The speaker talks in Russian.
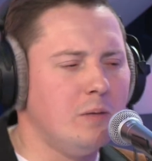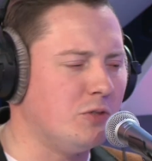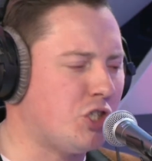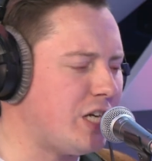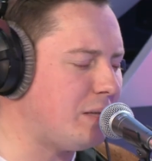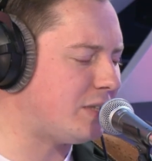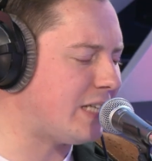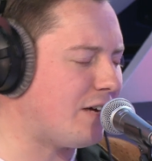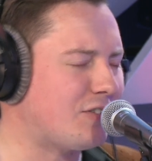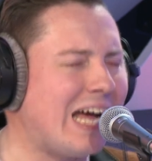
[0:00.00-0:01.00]

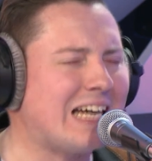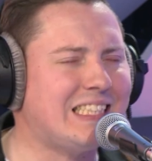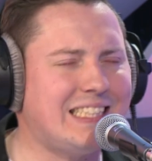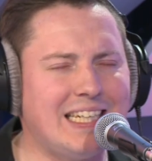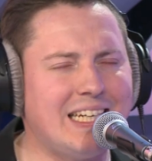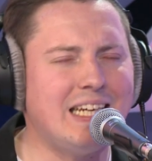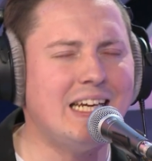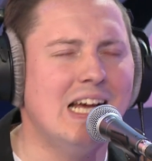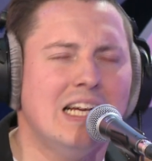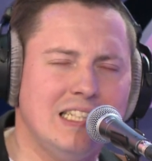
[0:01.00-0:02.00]
Мчимся в такси,
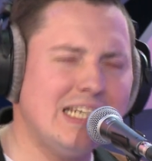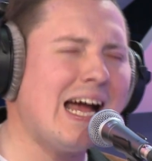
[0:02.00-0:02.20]
не